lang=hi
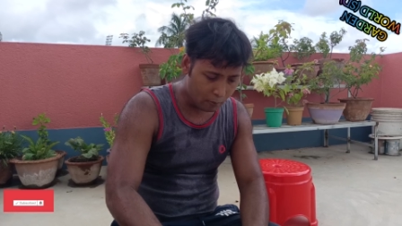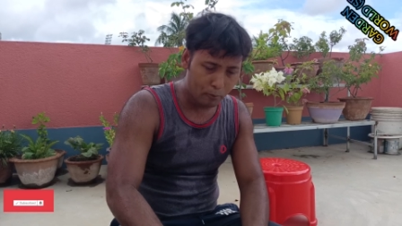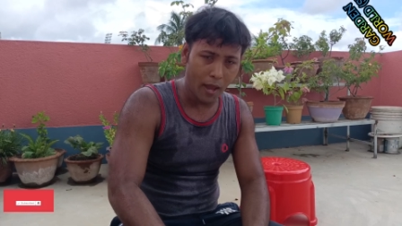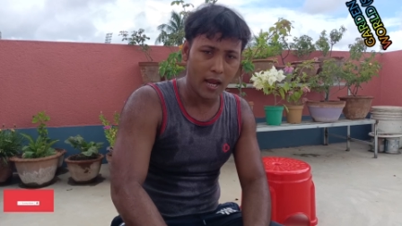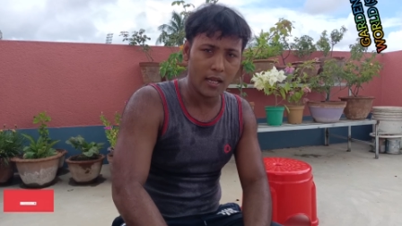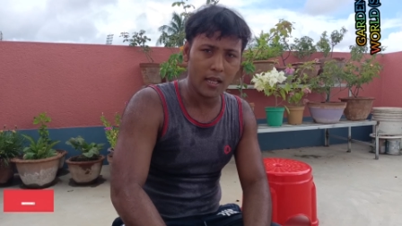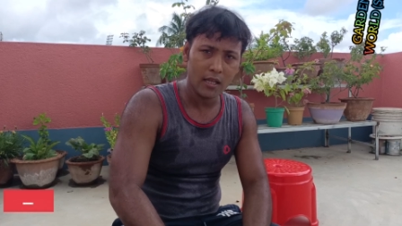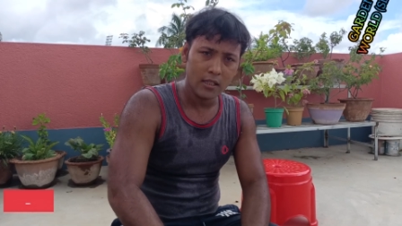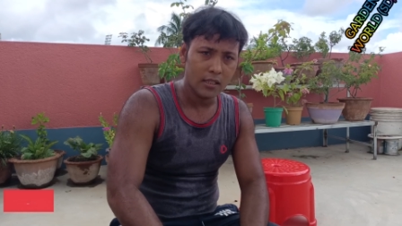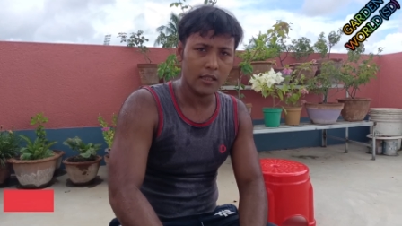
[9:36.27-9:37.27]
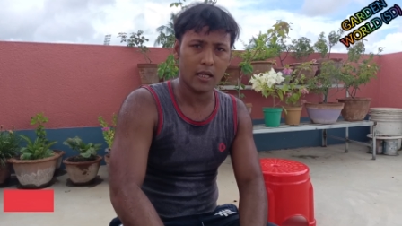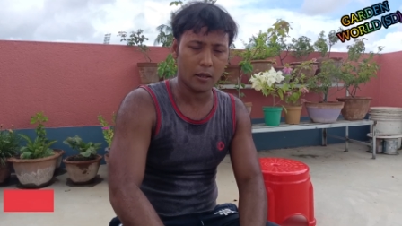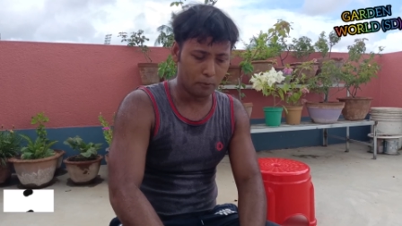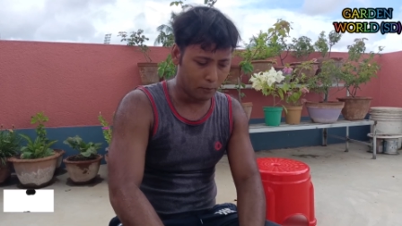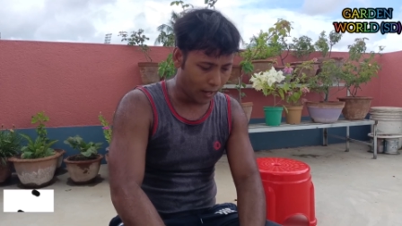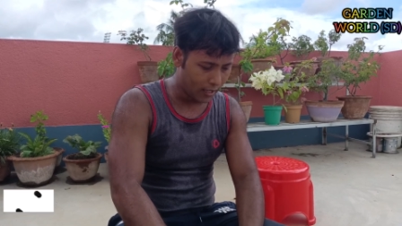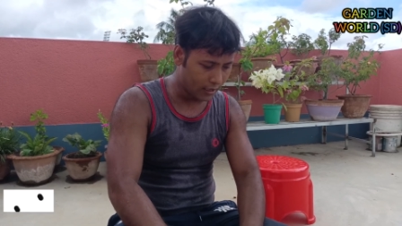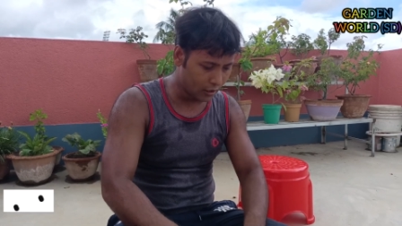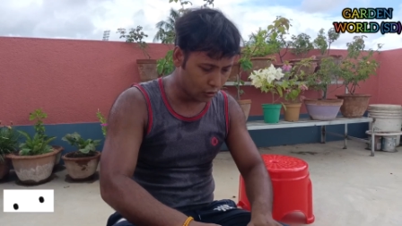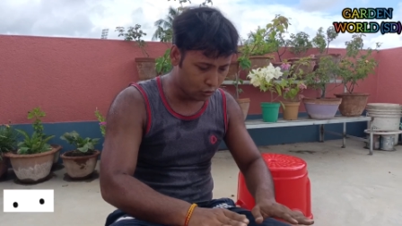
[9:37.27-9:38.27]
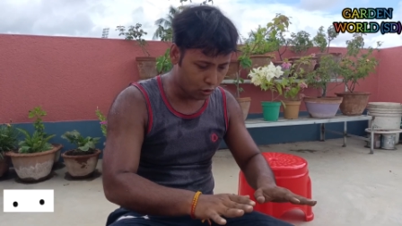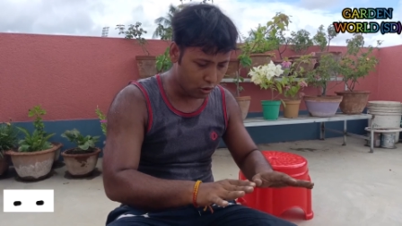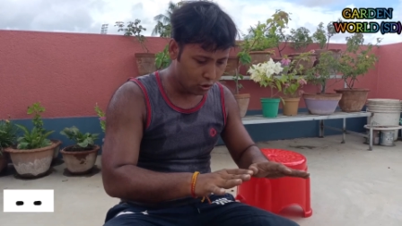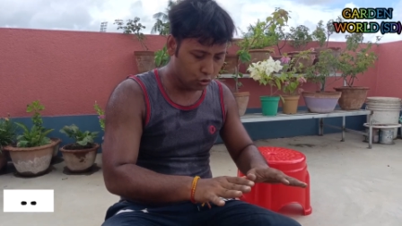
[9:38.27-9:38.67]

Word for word: पहले नहीं पहले इनको